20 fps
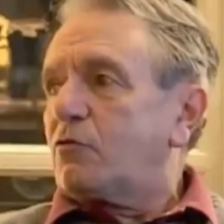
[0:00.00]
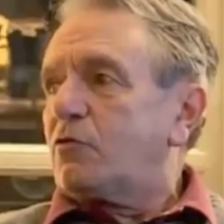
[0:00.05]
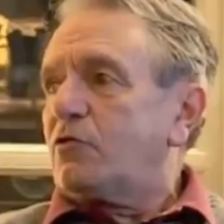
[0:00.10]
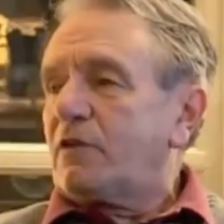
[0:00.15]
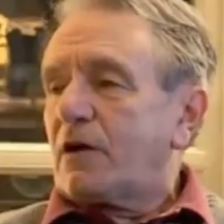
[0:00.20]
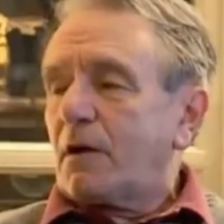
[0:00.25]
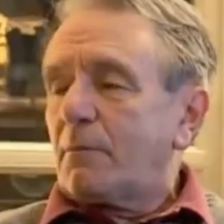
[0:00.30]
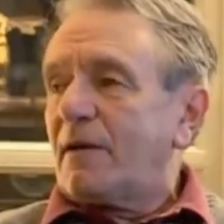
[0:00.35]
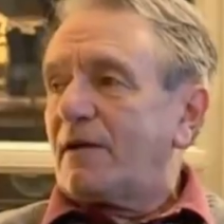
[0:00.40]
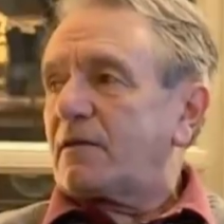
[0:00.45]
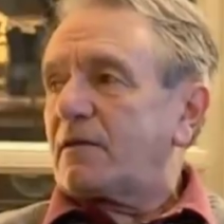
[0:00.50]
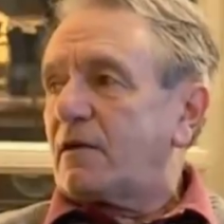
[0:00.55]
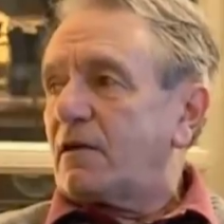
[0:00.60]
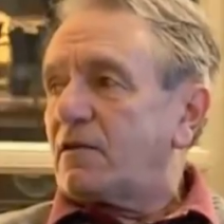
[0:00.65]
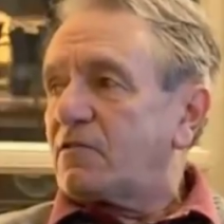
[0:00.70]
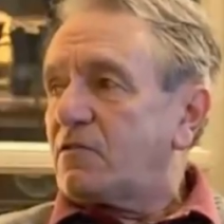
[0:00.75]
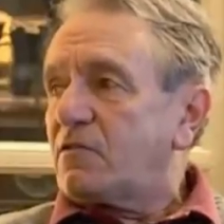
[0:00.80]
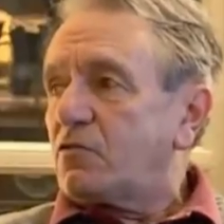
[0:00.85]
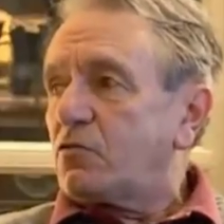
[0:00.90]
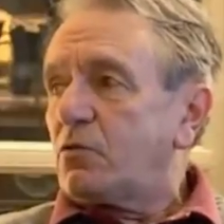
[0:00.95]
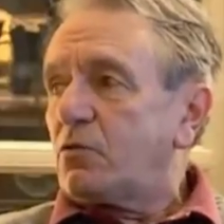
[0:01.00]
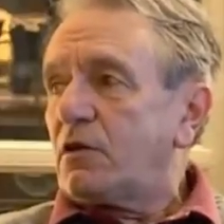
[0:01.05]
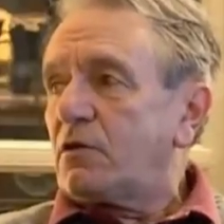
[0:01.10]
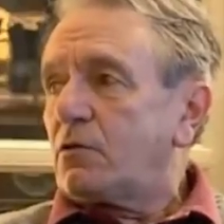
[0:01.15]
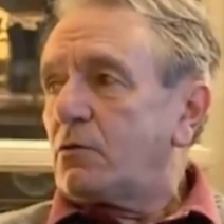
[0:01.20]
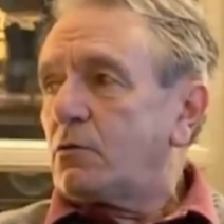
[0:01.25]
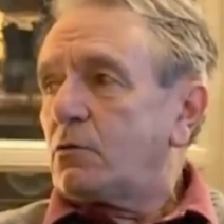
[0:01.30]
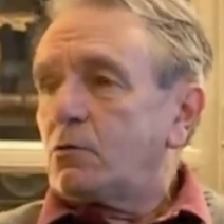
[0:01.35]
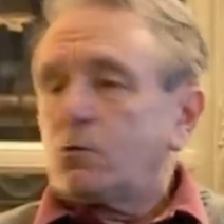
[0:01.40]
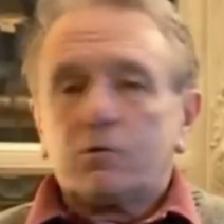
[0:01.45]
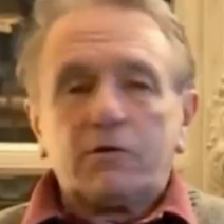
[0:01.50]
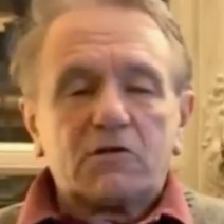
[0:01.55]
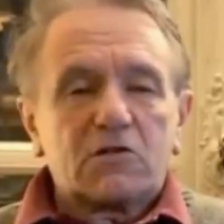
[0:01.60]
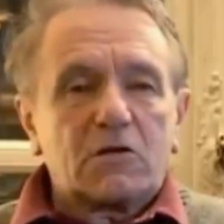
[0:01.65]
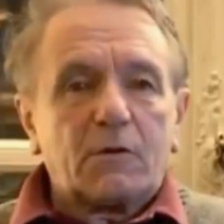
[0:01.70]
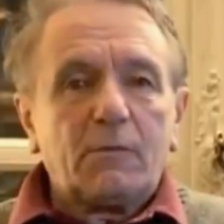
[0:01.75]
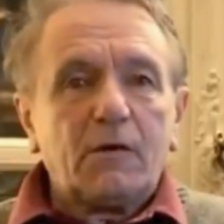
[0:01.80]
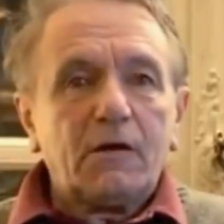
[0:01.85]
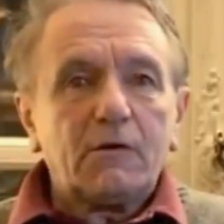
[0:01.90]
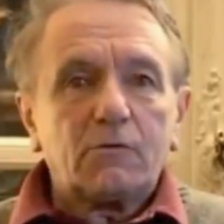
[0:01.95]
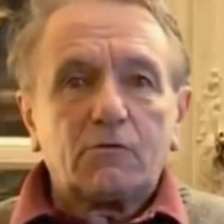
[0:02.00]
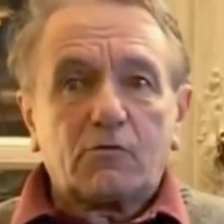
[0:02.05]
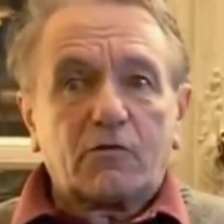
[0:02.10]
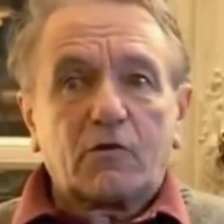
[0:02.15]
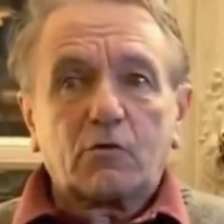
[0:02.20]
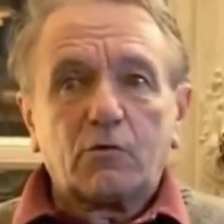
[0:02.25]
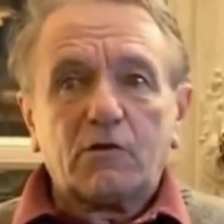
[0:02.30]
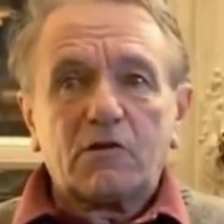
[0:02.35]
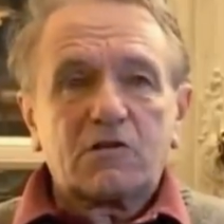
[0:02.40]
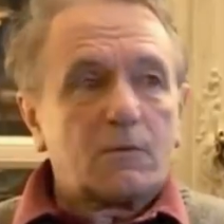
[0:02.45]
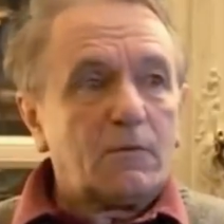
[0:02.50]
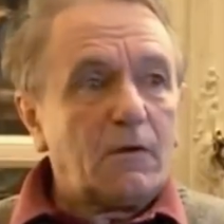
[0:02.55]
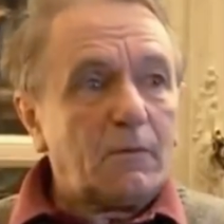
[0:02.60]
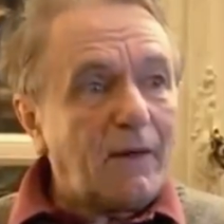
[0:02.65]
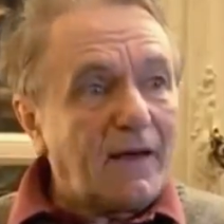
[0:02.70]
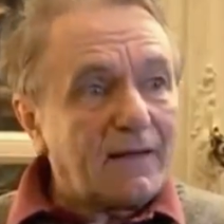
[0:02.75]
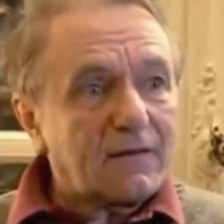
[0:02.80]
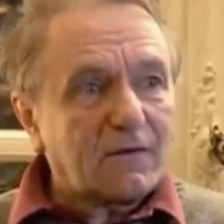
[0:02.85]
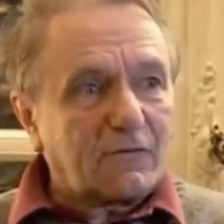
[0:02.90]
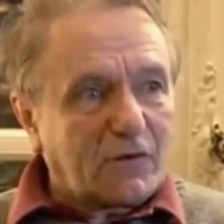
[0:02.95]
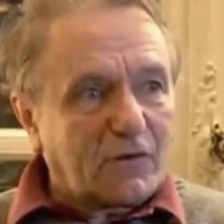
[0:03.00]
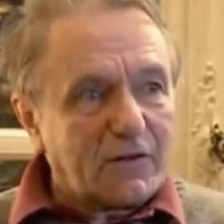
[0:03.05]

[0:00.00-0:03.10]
devenir maître et ainsi de suite. Non, on n'est jamais de toute façon on n'est jamais maître.